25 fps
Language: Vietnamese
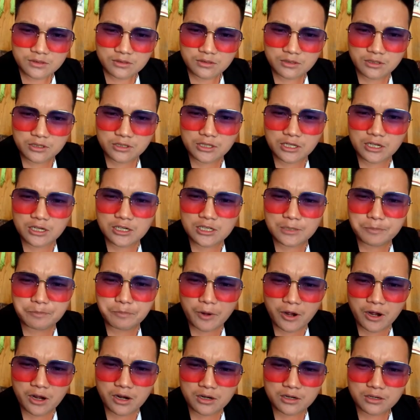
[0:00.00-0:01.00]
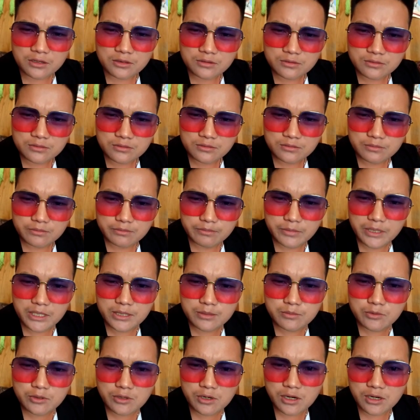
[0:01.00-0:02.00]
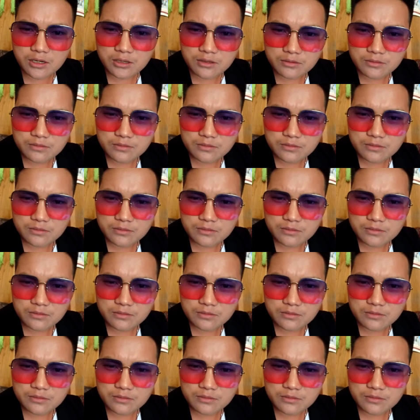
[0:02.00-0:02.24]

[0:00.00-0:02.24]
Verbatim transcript: đó tao li po bi mua